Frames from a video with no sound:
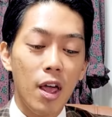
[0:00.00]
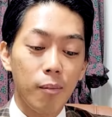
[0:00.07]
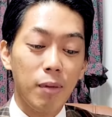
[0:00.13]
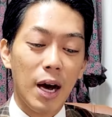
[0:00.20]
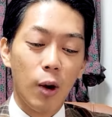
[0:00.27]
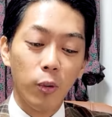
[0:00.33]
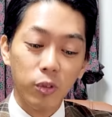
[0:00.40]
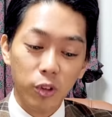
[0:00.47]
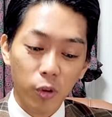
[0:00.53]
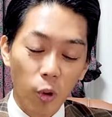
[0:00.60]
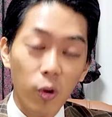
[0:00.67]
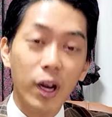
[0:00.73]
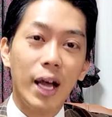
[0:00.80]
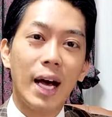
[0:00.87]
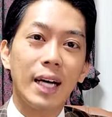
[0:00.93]
まあんと
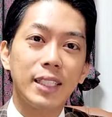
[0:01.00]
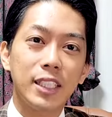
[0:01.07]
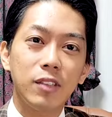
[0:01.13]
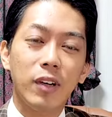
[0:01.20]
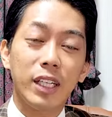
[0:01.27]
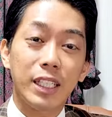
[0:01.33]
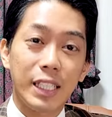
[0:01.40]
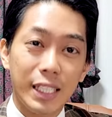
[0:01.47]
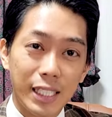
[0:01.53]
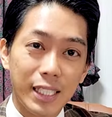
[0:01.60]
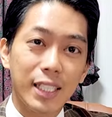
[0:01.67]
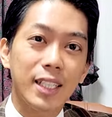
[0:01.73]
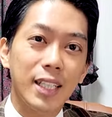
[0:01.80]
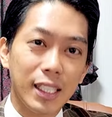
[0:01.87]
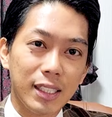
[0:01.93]
今回8割
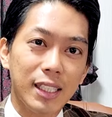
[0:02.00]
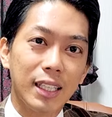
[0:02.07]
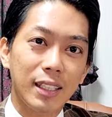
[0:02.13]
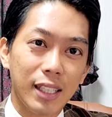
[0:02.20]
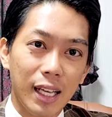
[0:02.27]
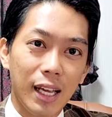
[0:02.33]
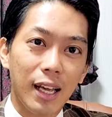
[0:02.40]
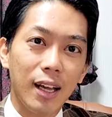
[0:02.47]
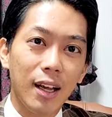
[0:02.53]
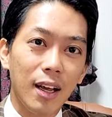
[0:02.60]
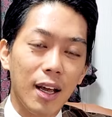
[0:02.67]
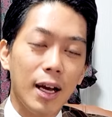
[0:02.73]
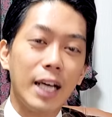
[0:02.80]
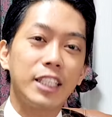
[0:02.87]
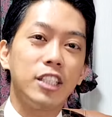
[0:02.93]
ギリギリだったんで、
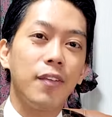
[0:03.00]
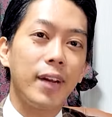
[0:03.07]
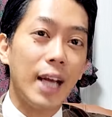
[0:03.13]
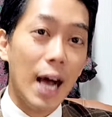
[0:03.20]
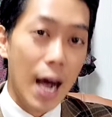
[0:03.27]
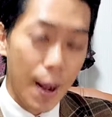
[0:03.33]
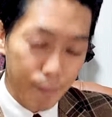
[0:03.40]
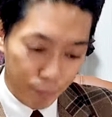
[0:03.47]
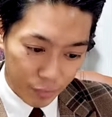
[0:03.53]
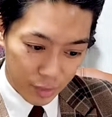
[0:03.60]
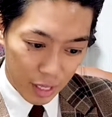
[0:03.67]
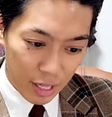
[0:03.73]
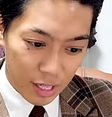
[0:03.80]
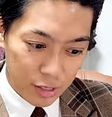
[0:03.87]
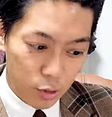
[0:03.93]
8割安
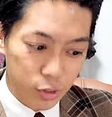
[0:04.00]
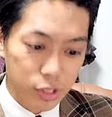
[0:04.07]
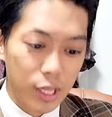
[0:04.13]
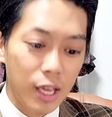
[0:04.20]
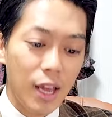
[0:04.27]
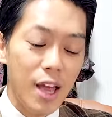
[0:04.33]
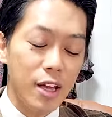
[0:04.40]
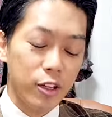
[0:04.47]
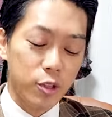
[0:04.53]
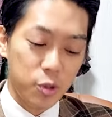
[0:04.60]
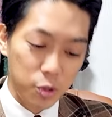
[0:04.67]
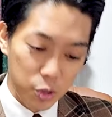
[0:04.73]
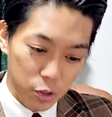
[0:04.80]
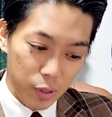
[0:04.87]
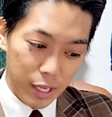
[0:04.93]
定、そして
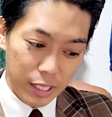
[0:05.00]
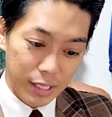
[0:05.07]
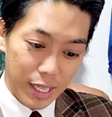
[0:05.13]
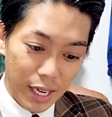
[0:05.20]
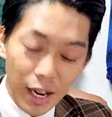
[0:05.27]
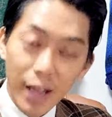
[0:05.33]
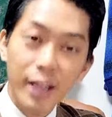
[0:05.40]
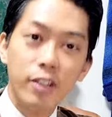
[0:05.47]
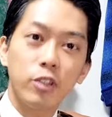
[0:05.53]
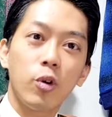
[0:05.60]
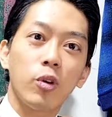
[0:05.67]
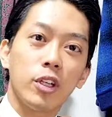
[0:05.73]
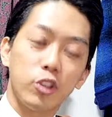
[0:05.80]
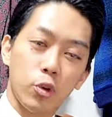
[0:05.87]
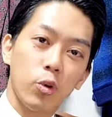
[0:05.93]
9割狙える
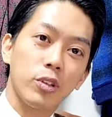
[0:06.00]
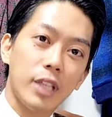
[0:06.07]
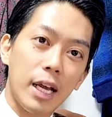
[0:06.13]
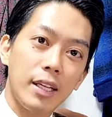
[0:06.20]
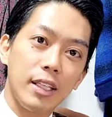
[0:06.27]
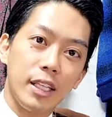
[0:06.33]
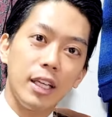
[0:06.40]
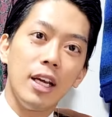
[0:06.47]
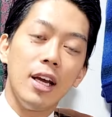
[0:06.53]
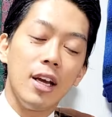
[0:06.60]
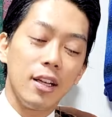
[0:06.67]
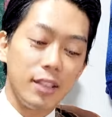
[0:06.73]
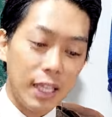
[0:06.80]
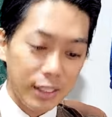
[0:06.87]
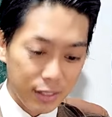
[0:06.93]
ような状態に
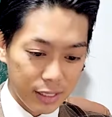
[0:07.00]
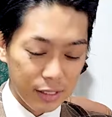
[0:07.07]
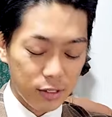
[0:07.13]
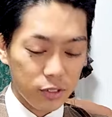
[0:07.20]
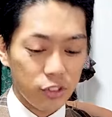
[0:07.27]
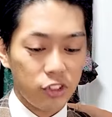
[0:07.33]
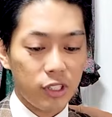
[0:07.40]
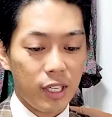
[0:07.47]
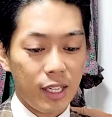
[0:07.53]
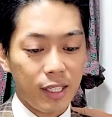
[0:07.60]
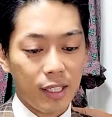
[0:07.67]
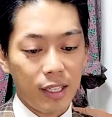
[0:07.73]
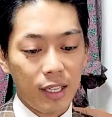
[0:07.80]
なってくるんじゃないか